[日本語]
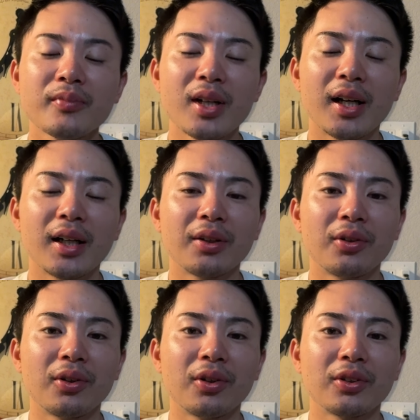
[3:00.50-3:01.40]
あ
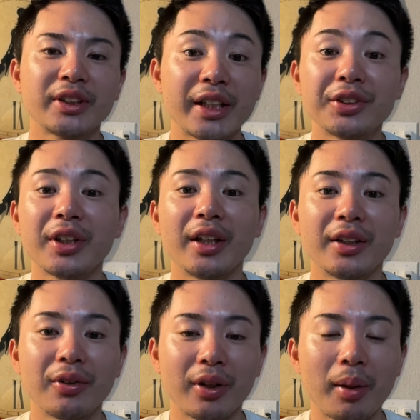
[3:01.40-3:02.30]
の、選手権っ
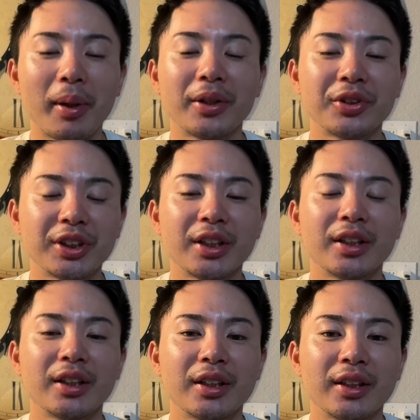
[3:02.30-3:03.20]
ていうのはね、毎年、
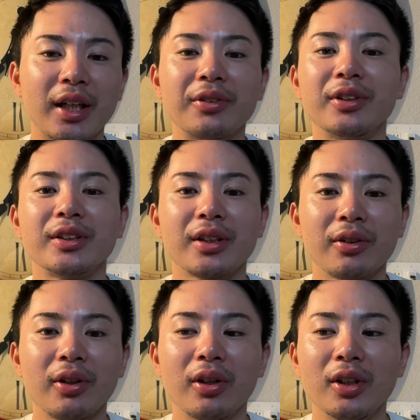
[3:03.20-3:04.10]
えー、やるんですけ
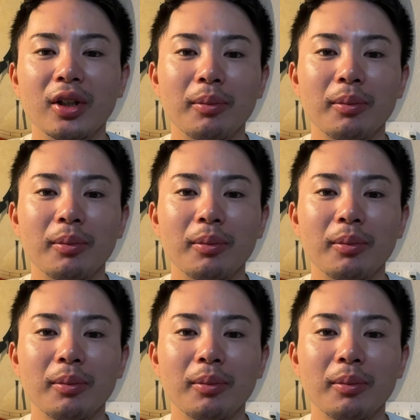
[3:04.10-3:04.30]
ど、